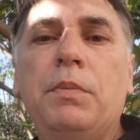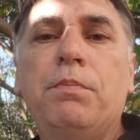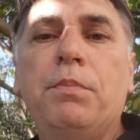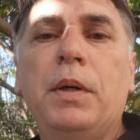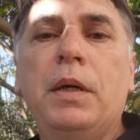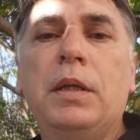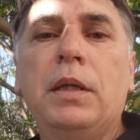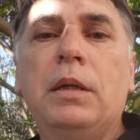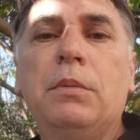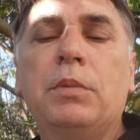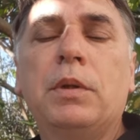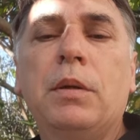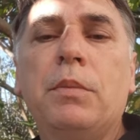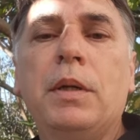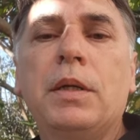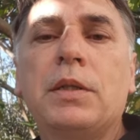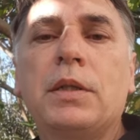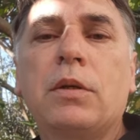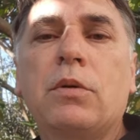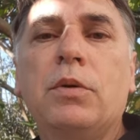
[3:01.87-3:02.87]
e perdemos
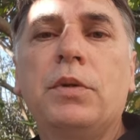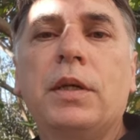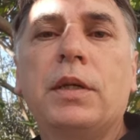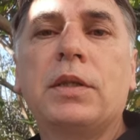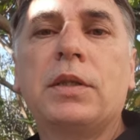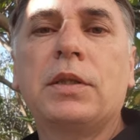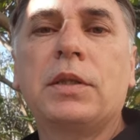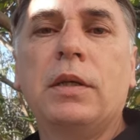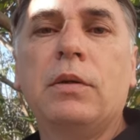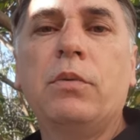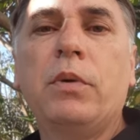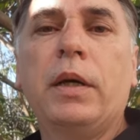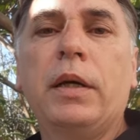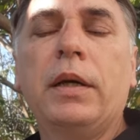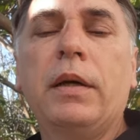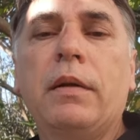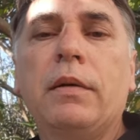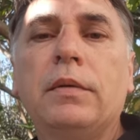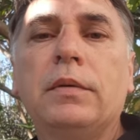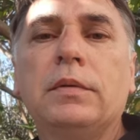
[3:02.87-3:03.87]
também essa conexão
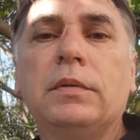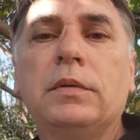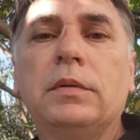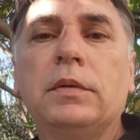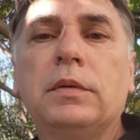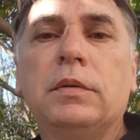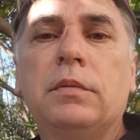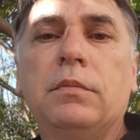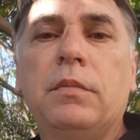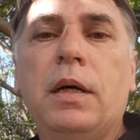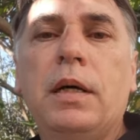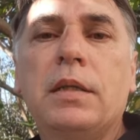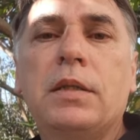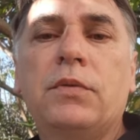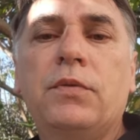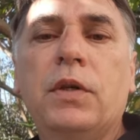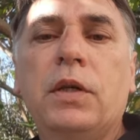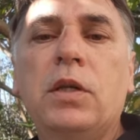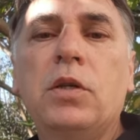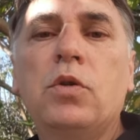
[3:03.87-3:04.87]
aí.
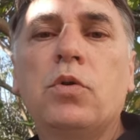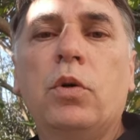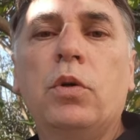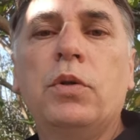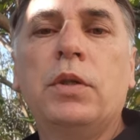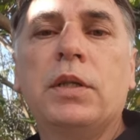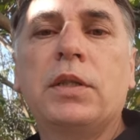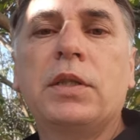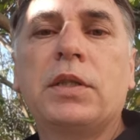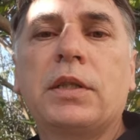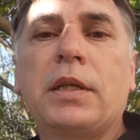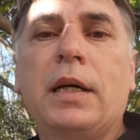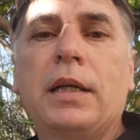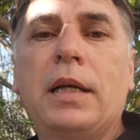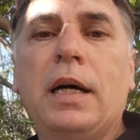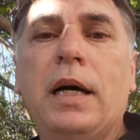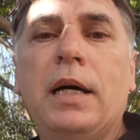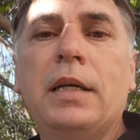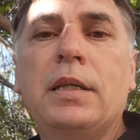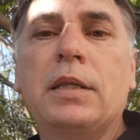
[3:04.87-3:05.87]
Mas fiquem de olho nesses
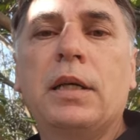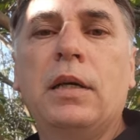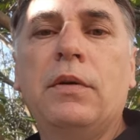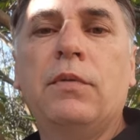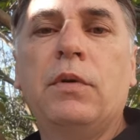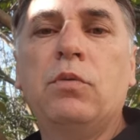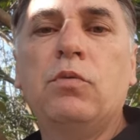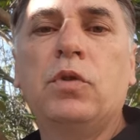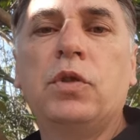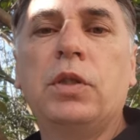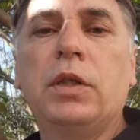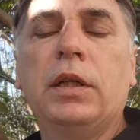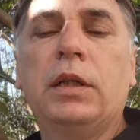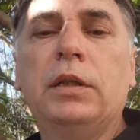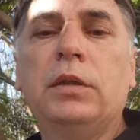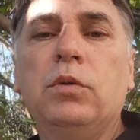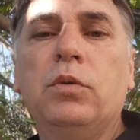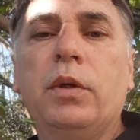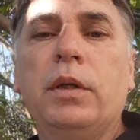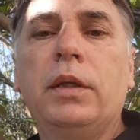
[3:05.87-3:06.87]
canais aí, vão
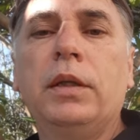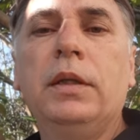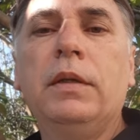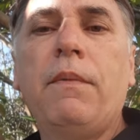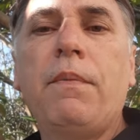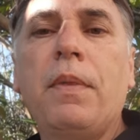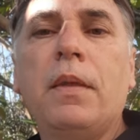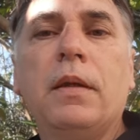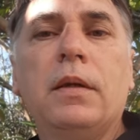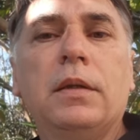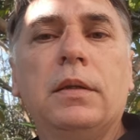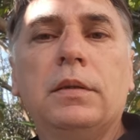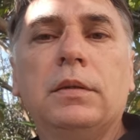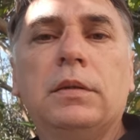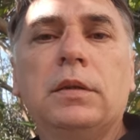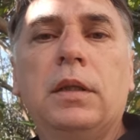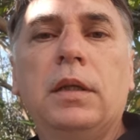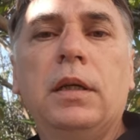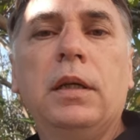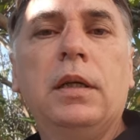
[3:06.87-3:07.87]
girando aí.
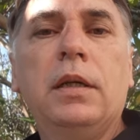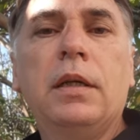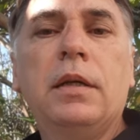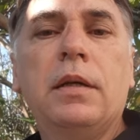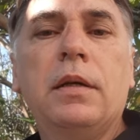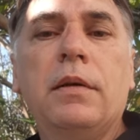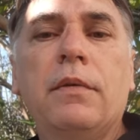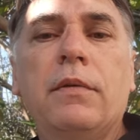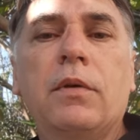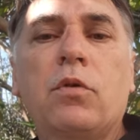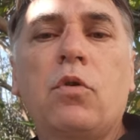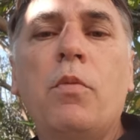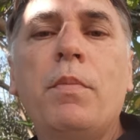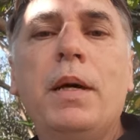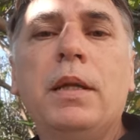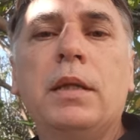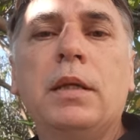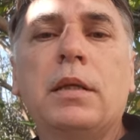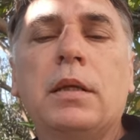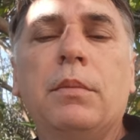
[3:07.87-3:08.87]
E
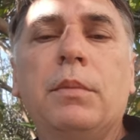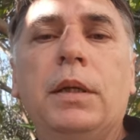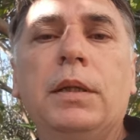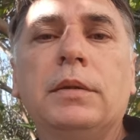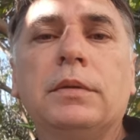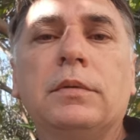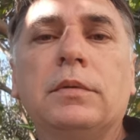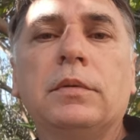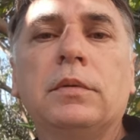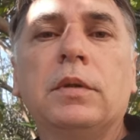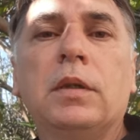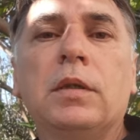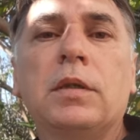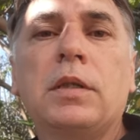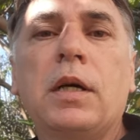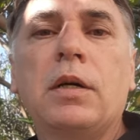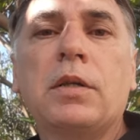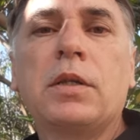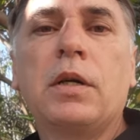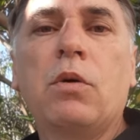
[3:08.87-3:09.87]
comentem também.
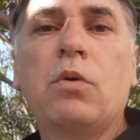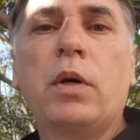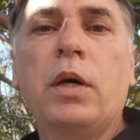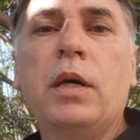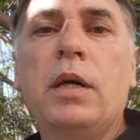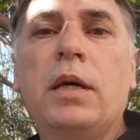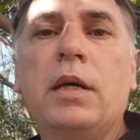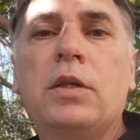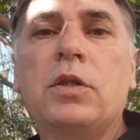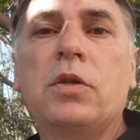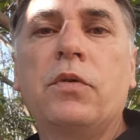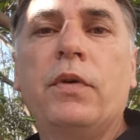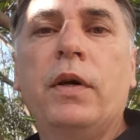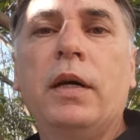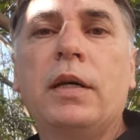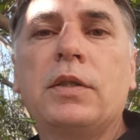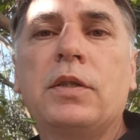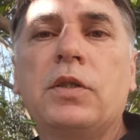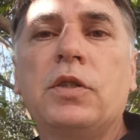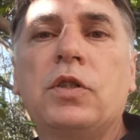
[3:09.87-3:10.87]
Se, se alguém aí
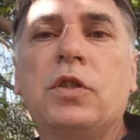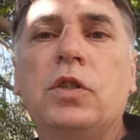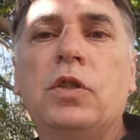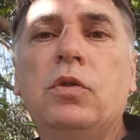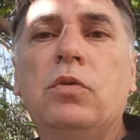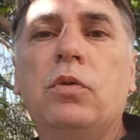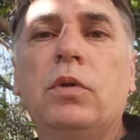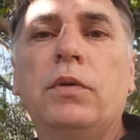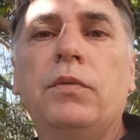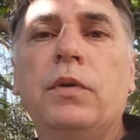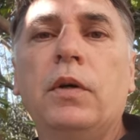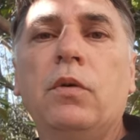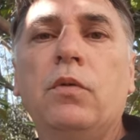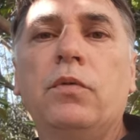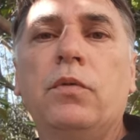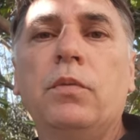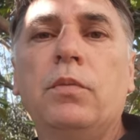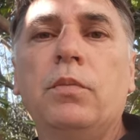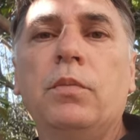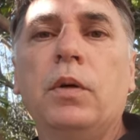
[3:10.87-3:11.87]
estiver assistindo e vê o,
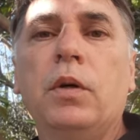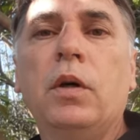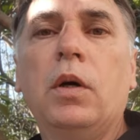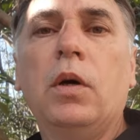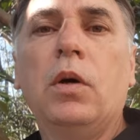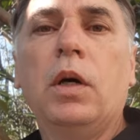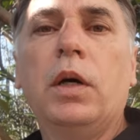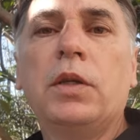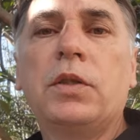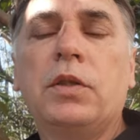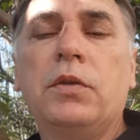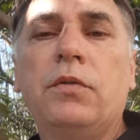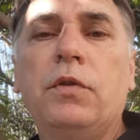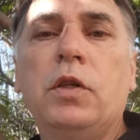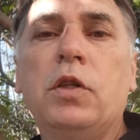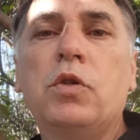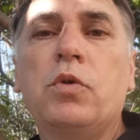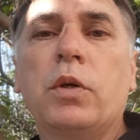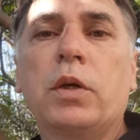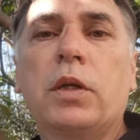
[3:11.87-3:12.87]
esse
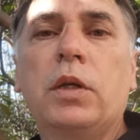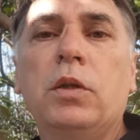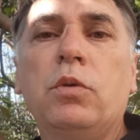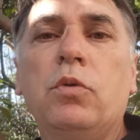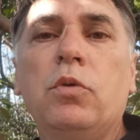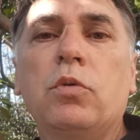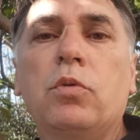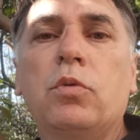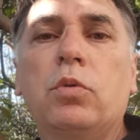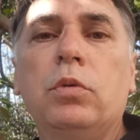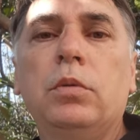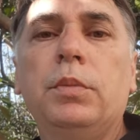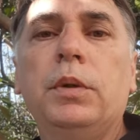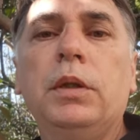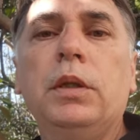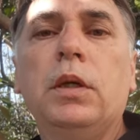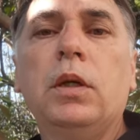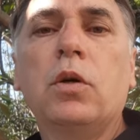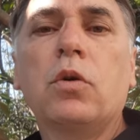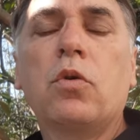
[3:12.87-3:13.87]
vídeo aqui no
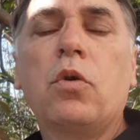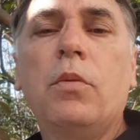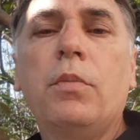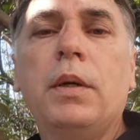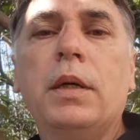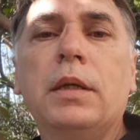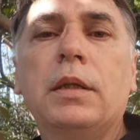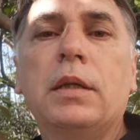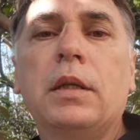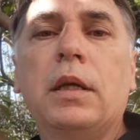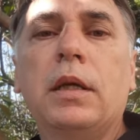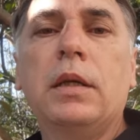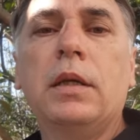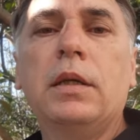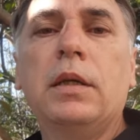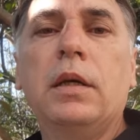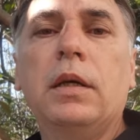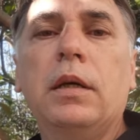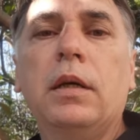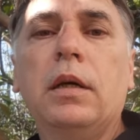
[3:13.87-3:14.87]
YouTube, comenta
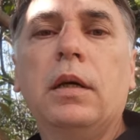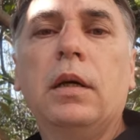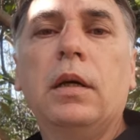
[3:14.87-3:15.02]
aí